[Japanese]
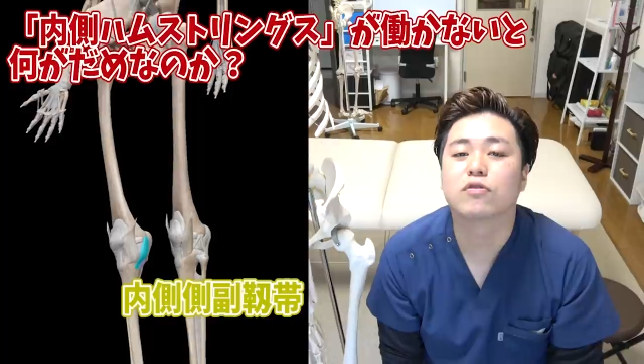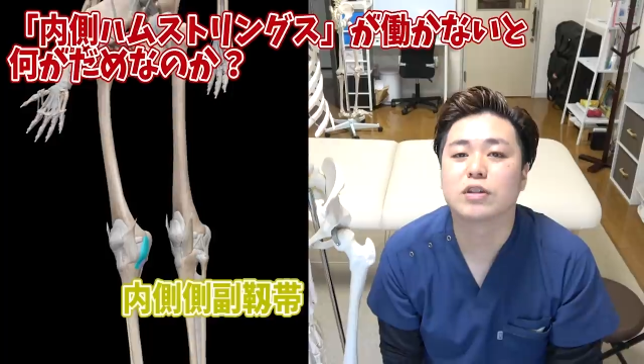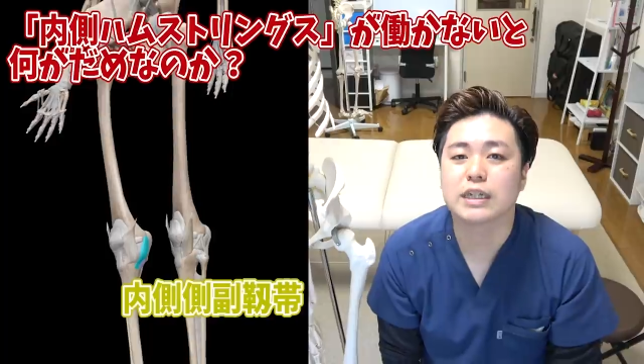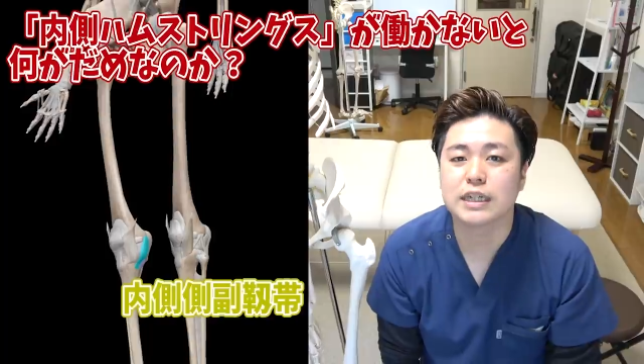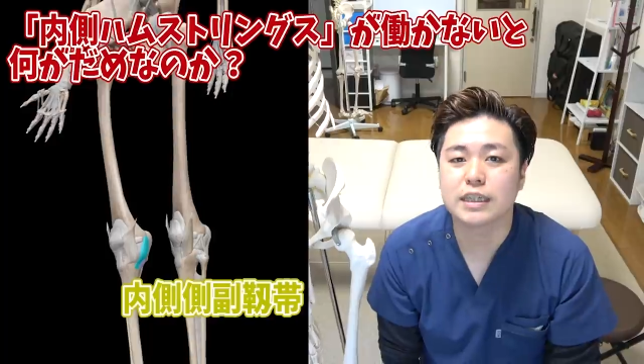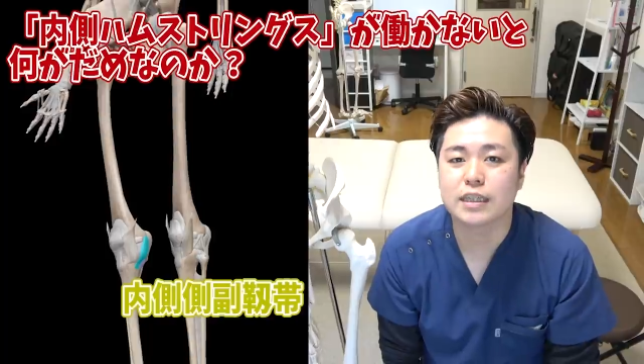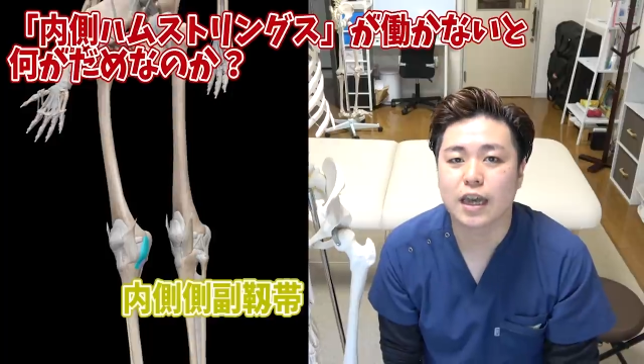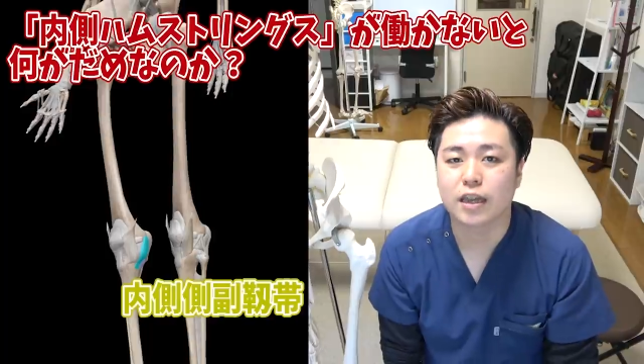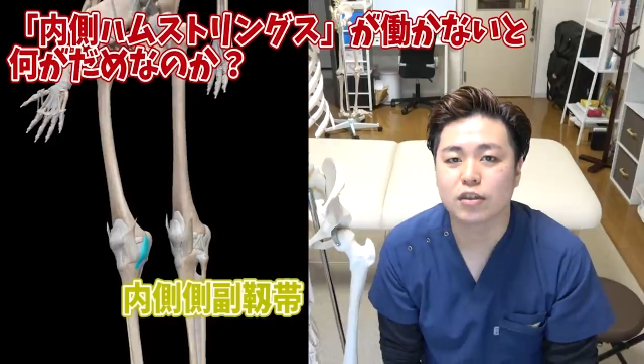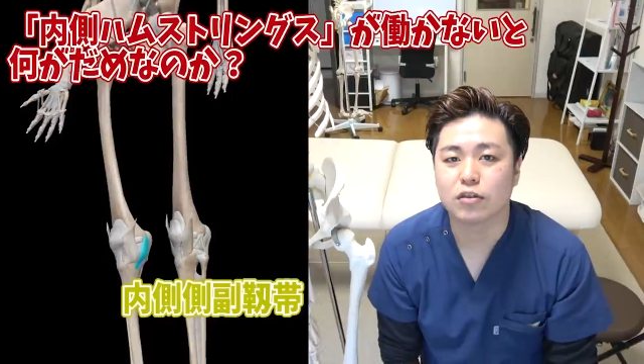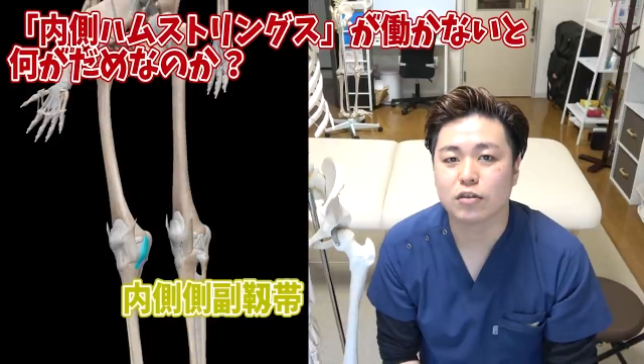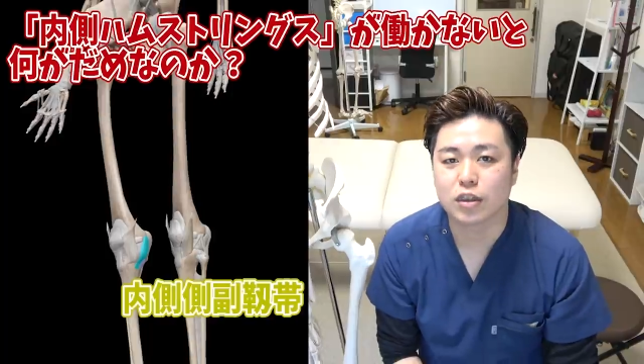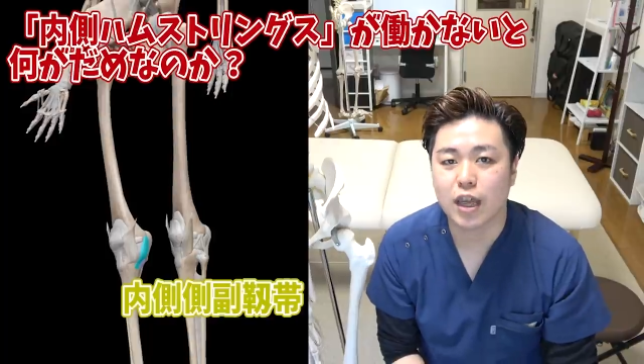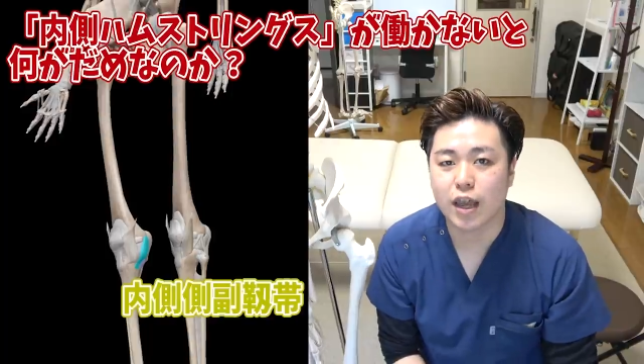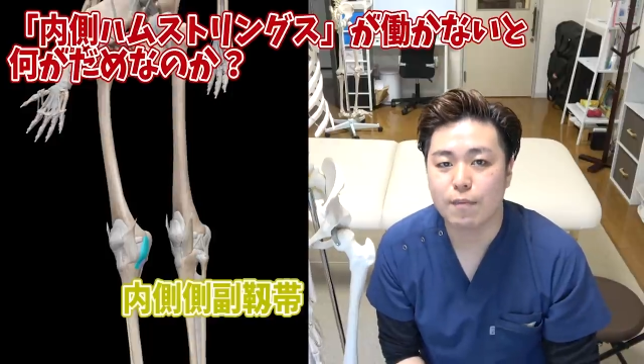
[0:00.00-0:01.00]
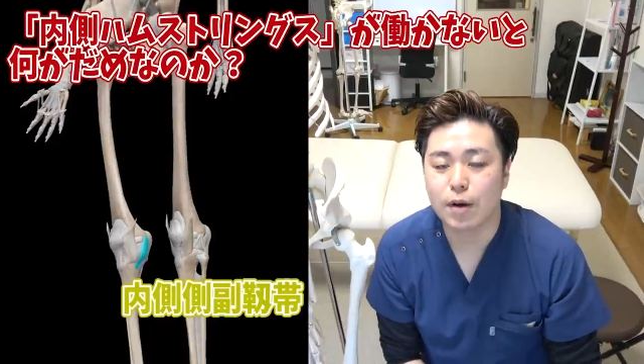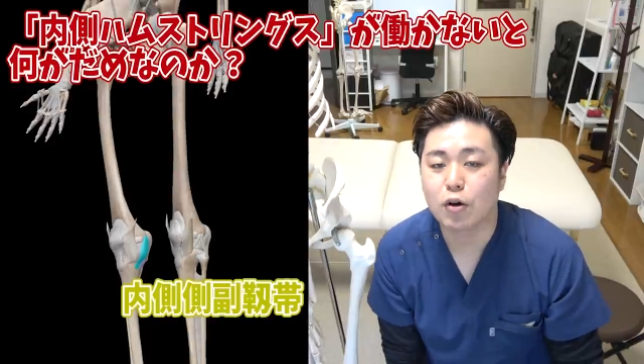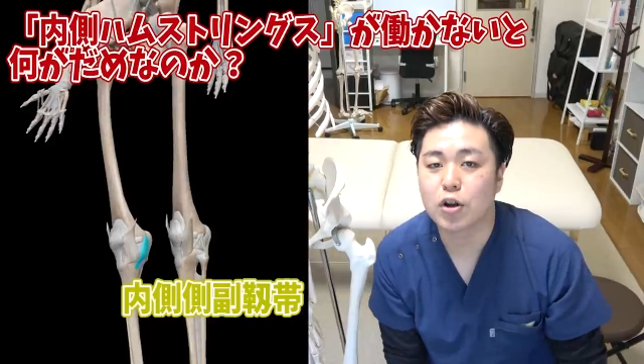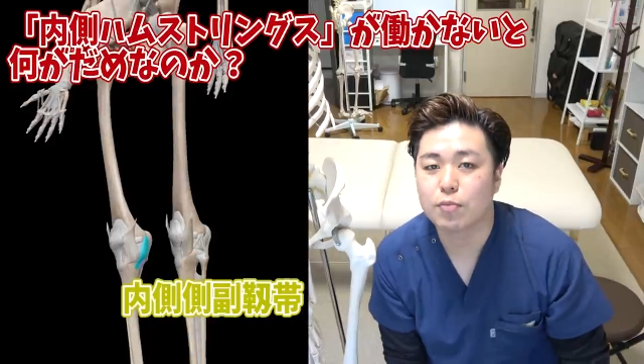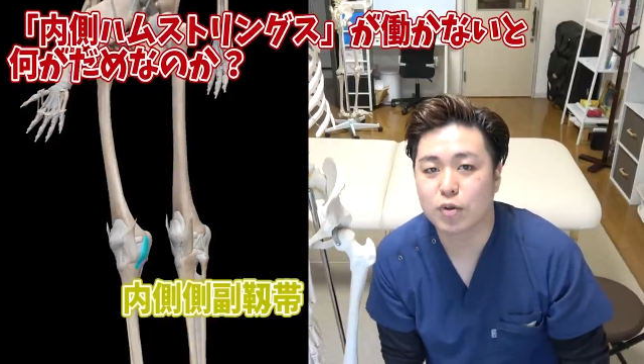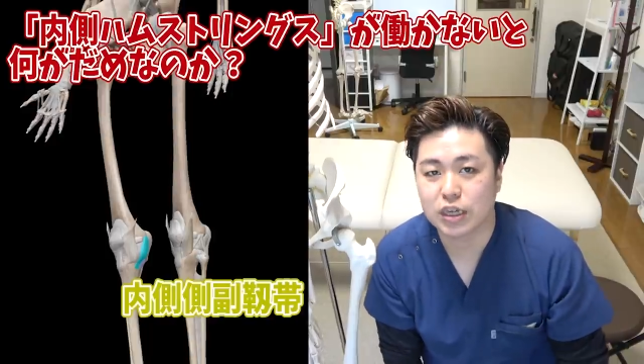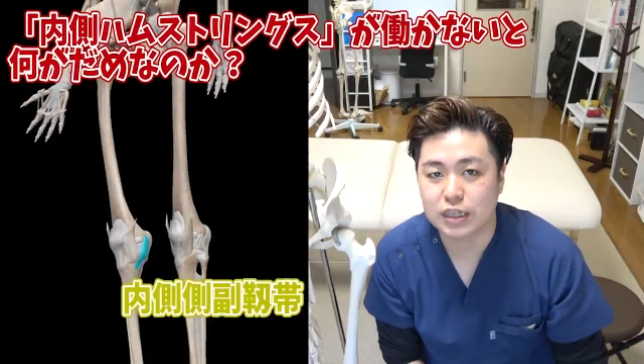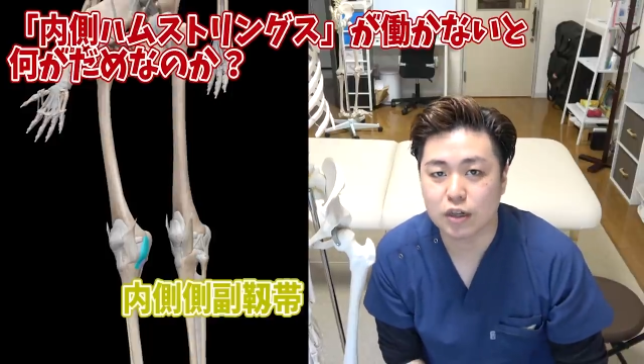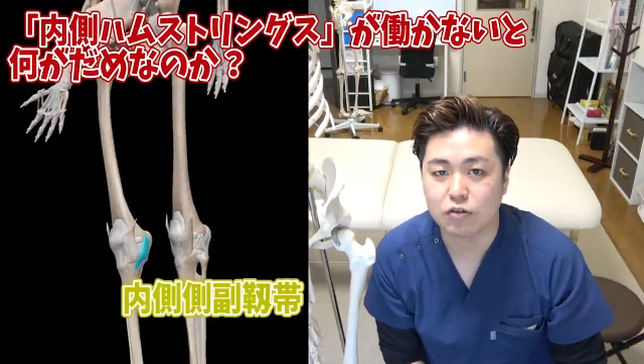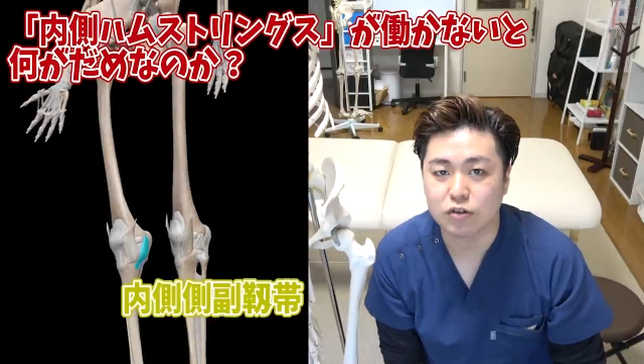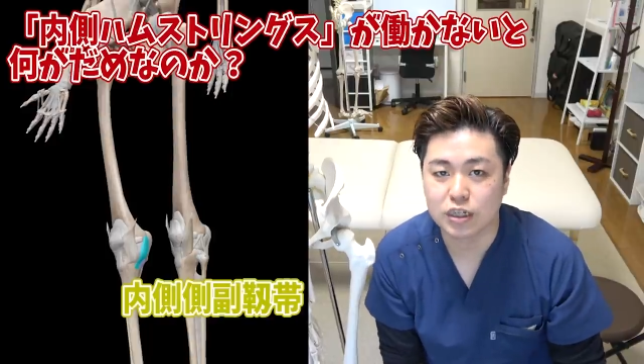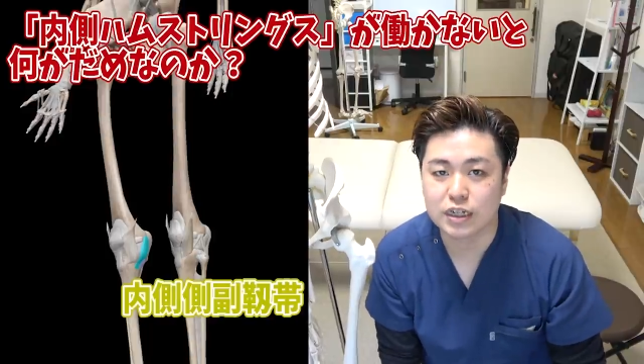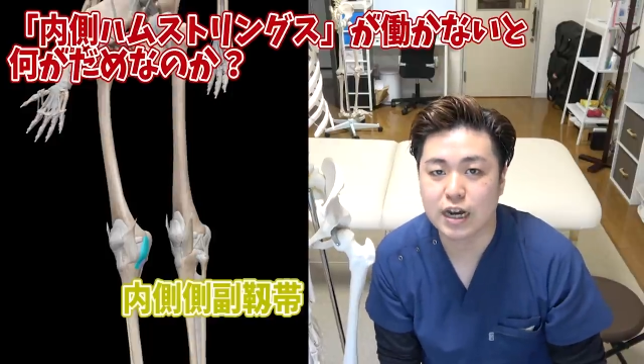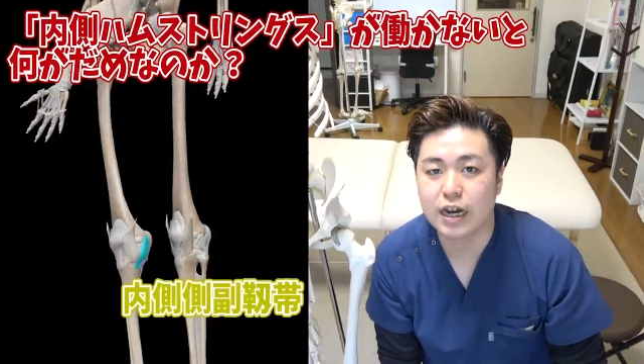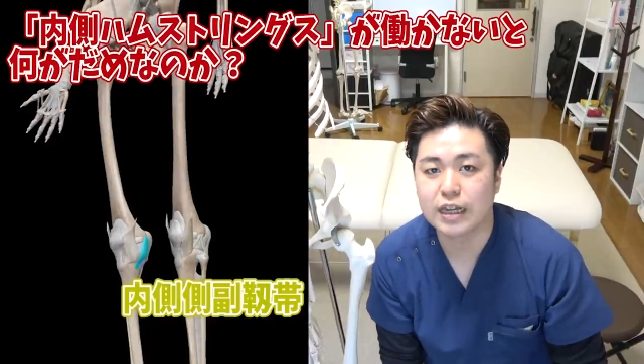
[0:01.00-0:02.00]
靭帯って言って、これも膝の
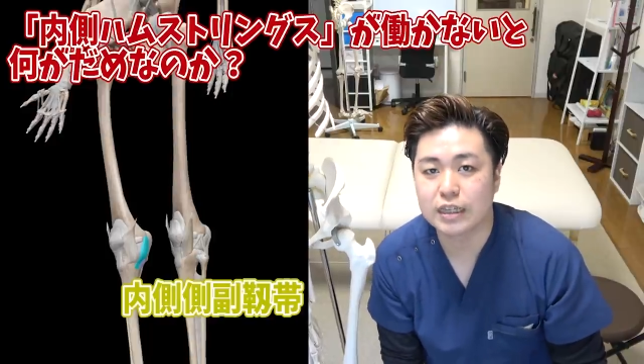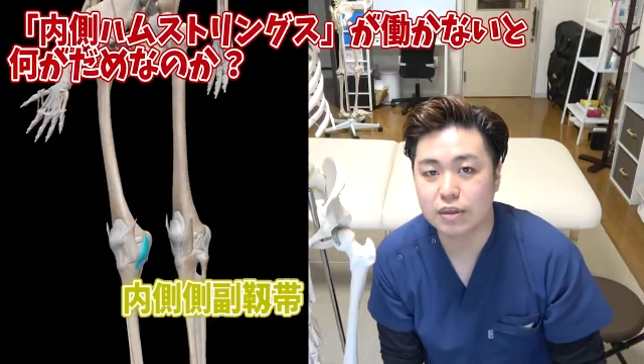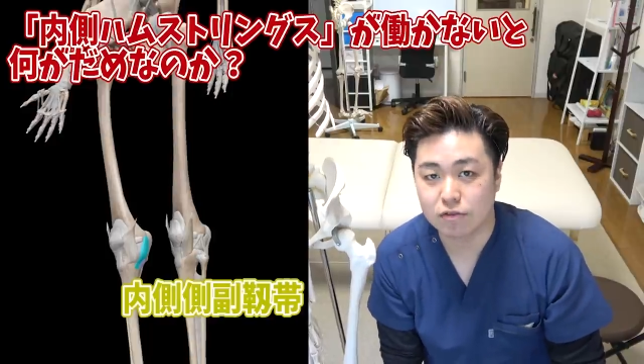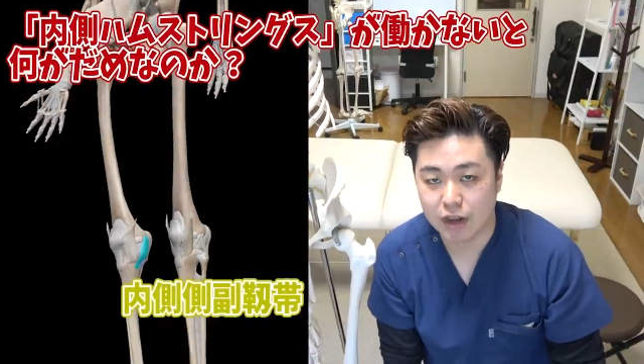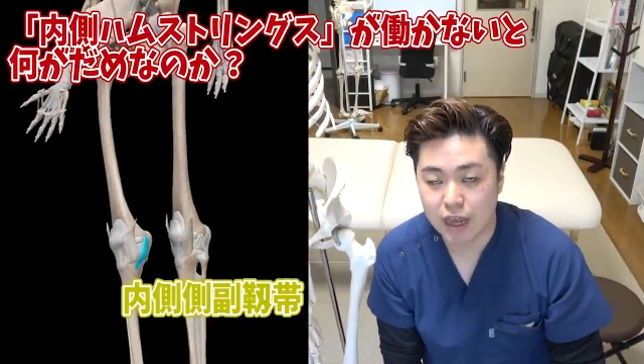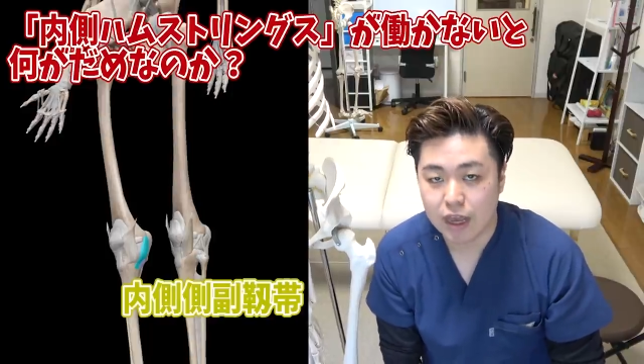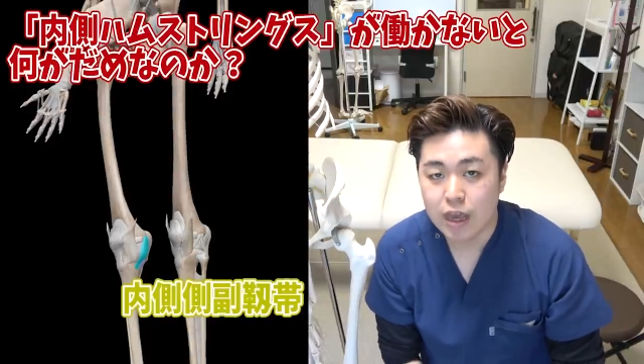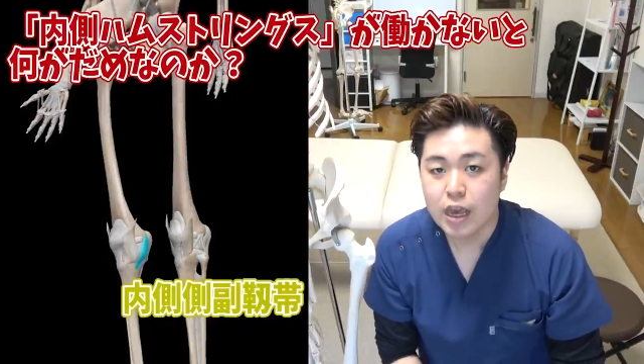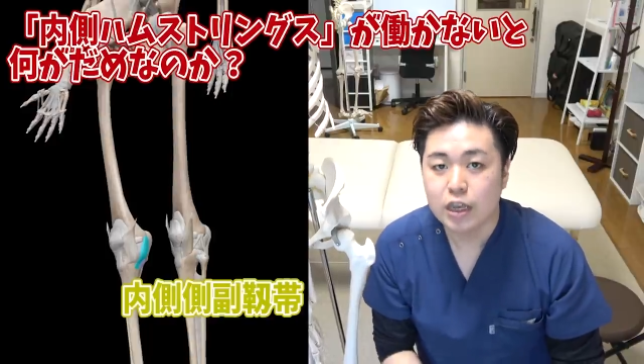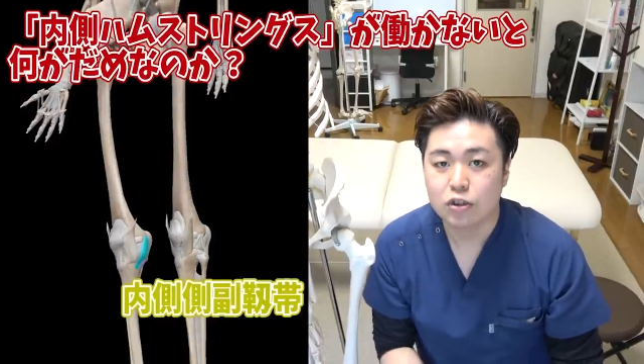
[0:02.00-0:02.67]
内側ですよね。